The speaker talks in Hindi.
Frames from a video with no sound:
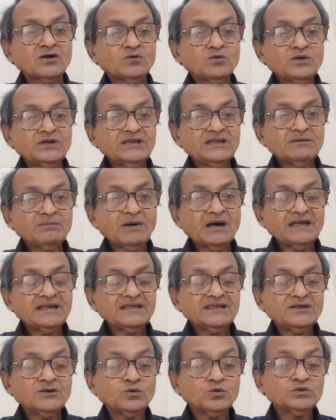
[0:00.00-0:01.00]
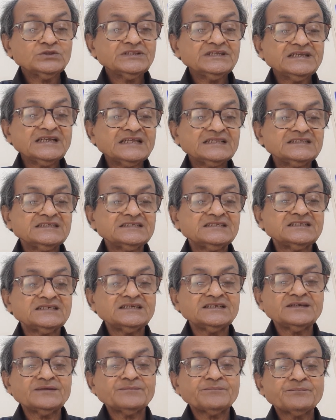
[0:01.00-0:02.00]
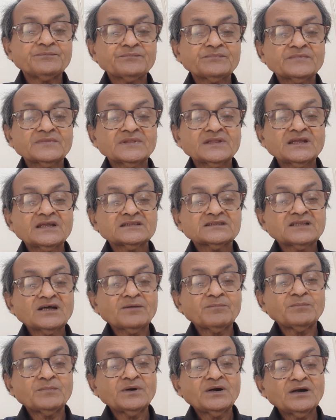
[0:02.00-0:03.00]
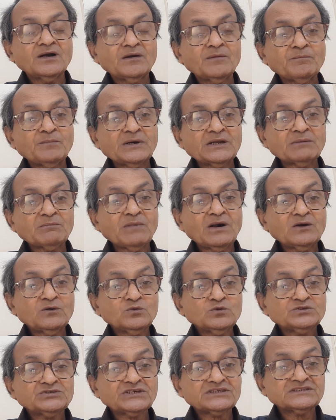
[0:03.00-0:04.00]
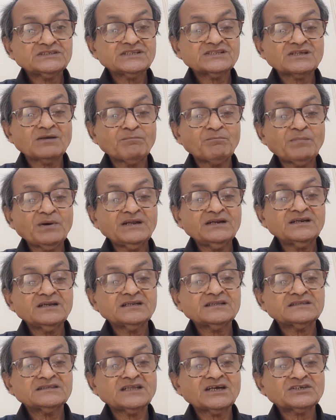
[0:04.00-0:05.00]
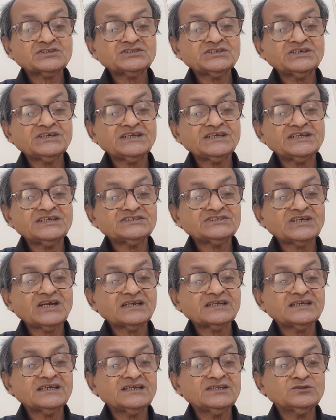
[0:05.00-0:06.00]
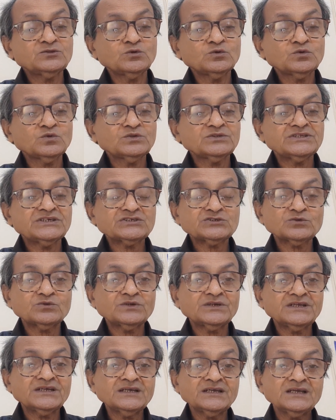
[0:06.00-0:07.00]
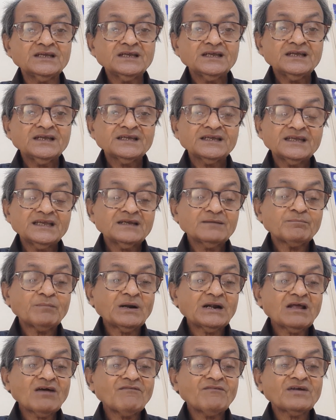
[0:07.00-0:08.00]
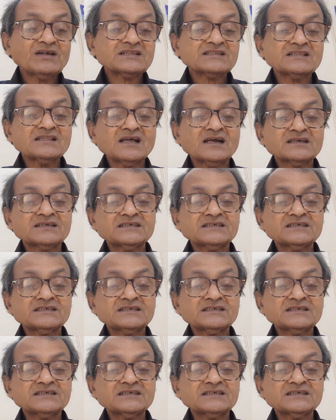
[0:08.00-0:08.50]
गोलीबारी होती रहती थी तब परमाणु शक्ति संपन्न दक्षिण एशिया के दोनों देशों ने एक बड़ा फैसला